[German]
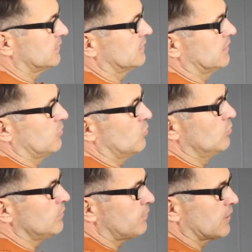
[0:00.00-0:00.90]
Es ist eine
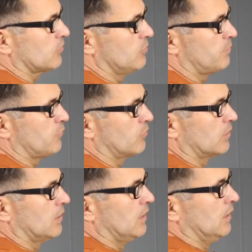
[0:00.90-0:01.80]
Und-Verknüpfung.
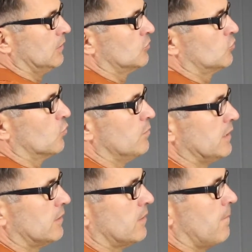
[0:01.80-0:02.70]

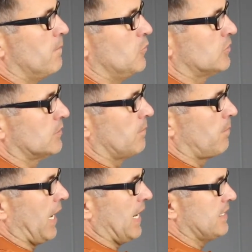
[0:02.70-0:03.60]
Somit müssen
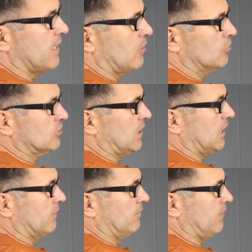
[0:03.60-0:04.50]
beide
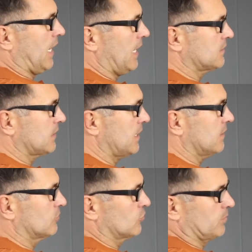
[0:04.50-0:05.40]
Aussagen wahr sein,
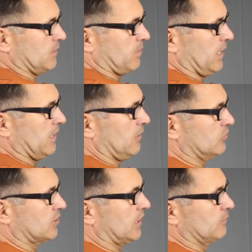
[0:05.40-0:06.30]
also sprich beide
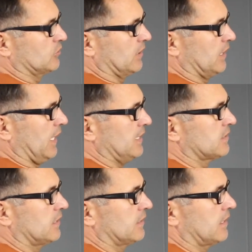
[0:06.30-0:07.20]
Aussagen müssen einen
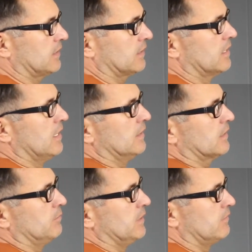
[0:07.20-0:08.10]
Einser enthalten,
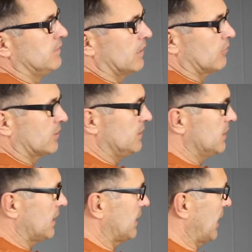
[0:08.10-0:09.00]
damit wir auch
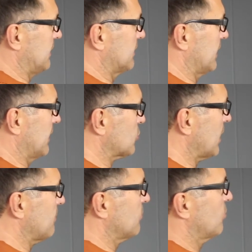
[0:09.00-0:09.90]
hier einen Einser herschreiben